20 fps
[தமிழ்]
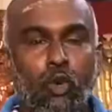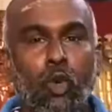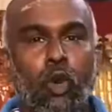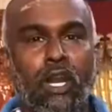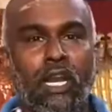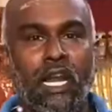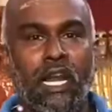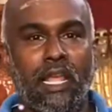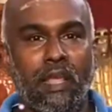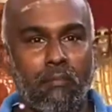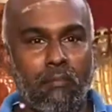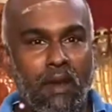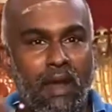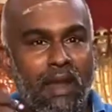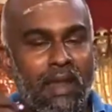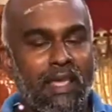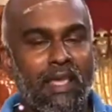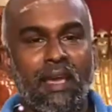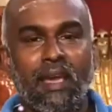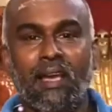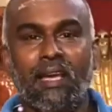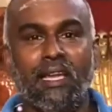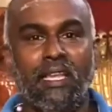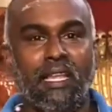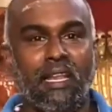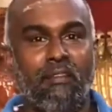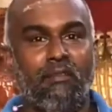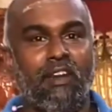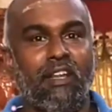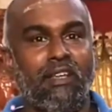நூல்களை மாலையாக
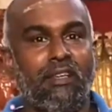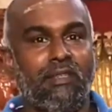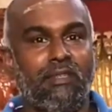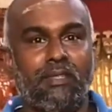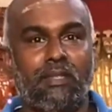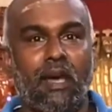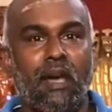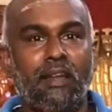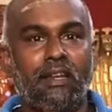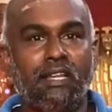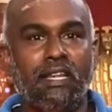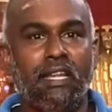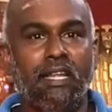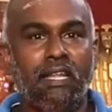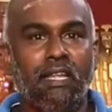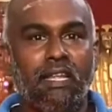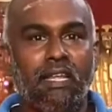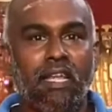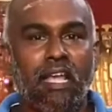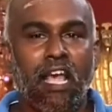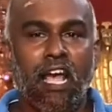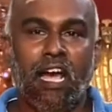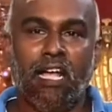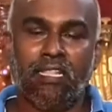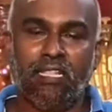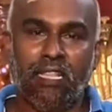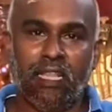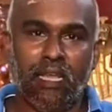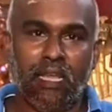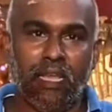இறைவனுக்கு சாற்றி
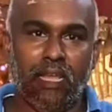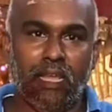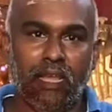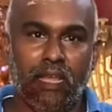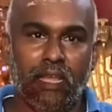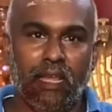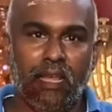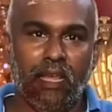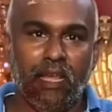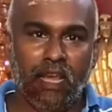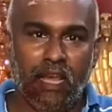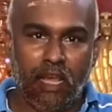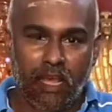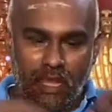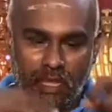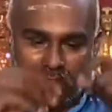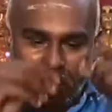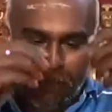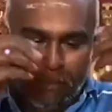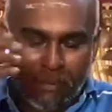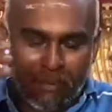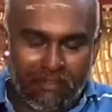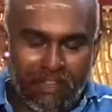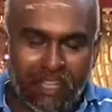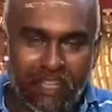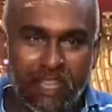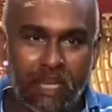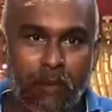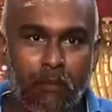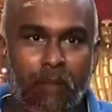அந்த அந்த
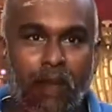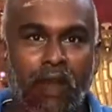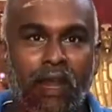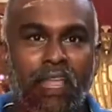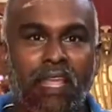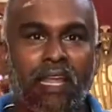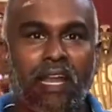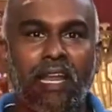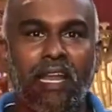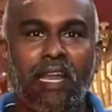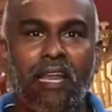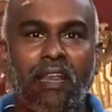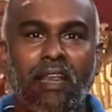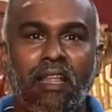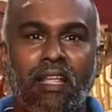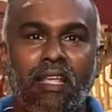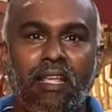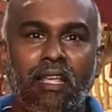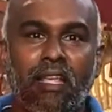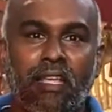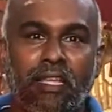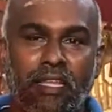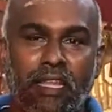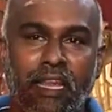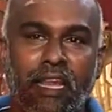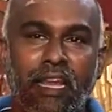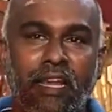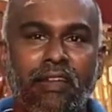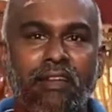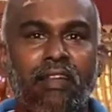பவித்திர மாலைகளில்
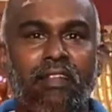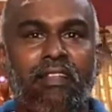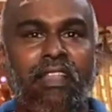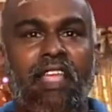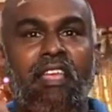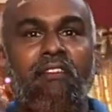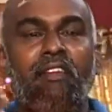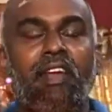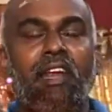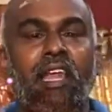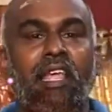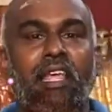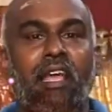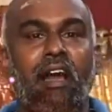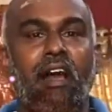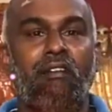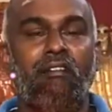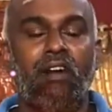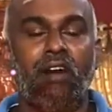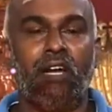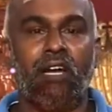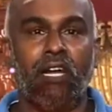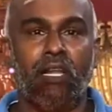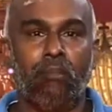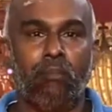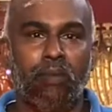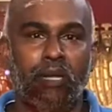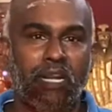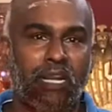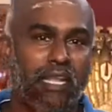எண்ணற்ற தெய்வங்களை
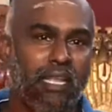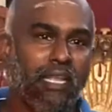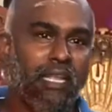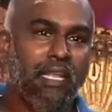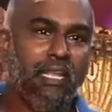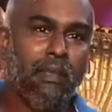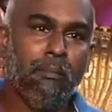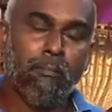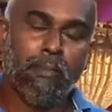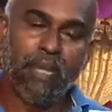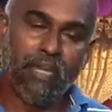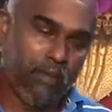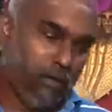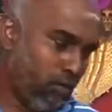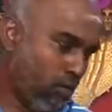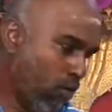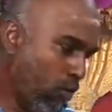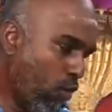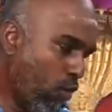ஆவாகனம் பண்ணி பின்